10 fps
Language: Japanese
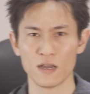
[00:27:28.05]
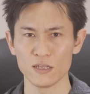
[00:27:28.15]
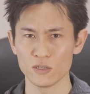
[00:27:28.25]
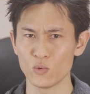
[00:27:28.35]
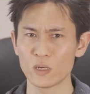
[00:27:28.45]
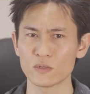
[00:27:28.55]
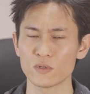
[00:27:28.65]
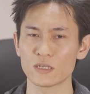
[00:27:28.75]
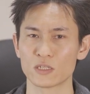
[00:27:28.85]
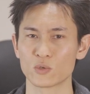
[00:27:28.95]
はい、動画の
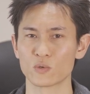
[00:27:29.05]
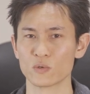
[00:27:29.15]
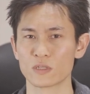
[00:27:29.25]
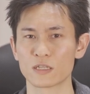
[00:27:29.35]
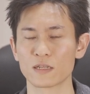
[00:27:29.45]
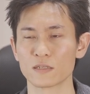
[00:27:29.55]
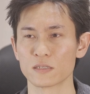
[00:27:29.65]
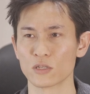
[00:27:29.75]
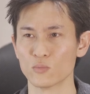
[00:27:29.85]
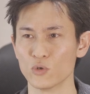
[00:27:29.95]
中でちょっと言ってたんで
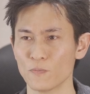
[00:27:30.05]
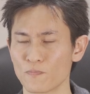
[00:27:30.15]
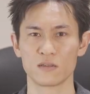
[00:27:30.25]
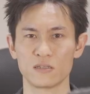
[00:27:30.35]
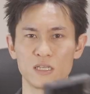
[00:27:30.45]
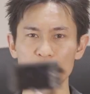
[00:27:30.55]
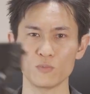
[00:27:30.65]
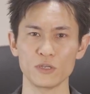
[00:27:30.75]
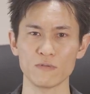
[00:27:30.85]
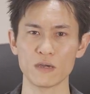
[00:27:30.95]
すけども、
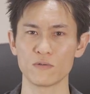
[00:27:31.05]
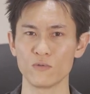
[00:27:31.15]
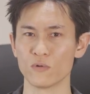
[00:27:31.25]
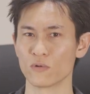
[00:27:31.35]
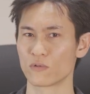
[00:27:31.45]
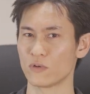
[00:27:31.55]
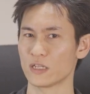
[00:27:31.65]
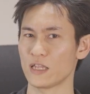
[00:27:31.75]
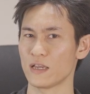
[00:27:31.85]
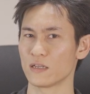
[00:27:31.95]
ZV-1 をこう
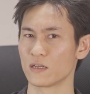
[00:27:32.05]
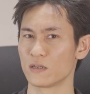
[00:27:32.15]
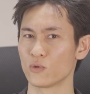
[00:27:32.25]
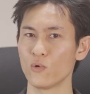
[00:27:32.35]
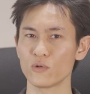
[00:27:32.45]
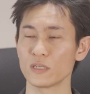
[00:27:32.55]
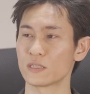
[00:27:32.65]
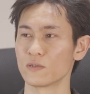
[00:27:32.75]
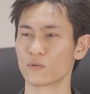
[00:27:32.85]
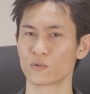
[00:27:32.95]
やって遠くに
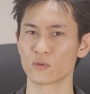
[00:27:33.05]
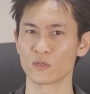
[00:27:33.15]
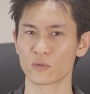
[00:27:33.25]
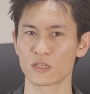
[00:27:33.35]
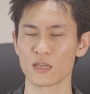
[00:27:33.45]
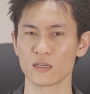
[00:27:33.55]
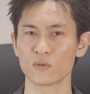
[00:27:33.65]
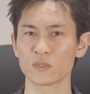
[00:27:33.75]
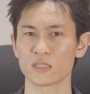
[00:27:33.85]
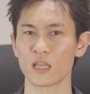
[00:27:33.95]
することによって
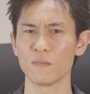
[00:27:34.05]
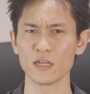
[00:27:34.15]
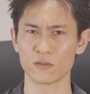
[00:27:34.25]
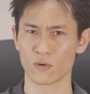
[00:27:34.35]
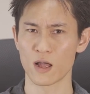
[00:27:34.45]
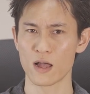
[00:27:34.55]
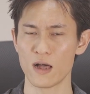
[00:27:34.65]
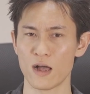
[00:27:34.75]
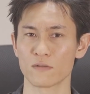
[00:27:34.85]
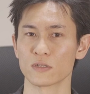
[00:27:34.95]
一つデメリットが
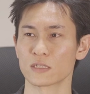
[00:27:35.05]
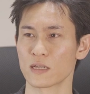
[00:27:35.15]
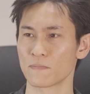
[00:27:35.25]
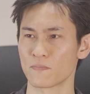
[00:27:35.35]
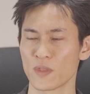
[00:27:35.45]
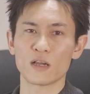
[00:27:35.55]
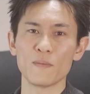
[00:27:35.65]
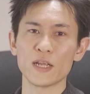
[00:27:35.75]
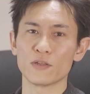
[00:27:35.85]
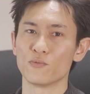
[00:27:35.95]
あるんですね。
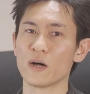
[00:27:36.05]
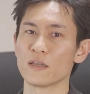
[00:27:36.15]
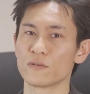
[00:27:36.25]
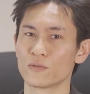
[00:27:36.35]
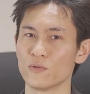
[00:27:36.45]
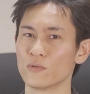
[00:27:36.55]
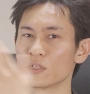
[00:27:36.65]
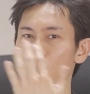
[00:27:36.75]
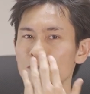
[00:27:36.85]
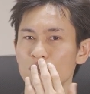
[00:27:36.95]
カメラのマイクと
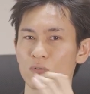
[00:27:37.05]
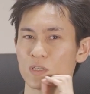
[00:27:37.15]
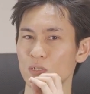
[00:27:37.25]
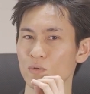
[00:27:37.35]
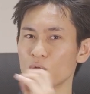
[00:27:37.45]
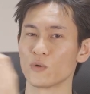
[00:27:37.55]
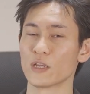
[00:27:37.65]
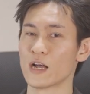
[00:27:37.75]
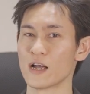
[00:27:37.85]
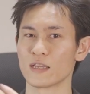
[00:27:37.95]
自分の口との距
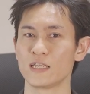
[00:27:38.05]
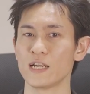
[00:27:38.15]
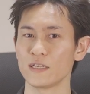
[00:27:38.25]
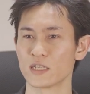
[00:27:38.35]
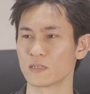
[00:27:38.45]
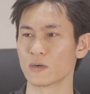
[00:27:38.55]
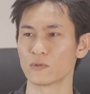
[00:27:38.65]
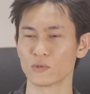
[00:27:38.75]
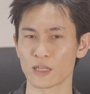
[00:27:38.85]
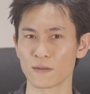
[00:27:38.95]
離が開いてしまう
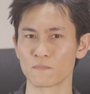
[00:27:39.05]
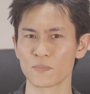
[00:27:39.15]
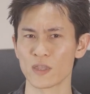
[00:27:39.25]
ので、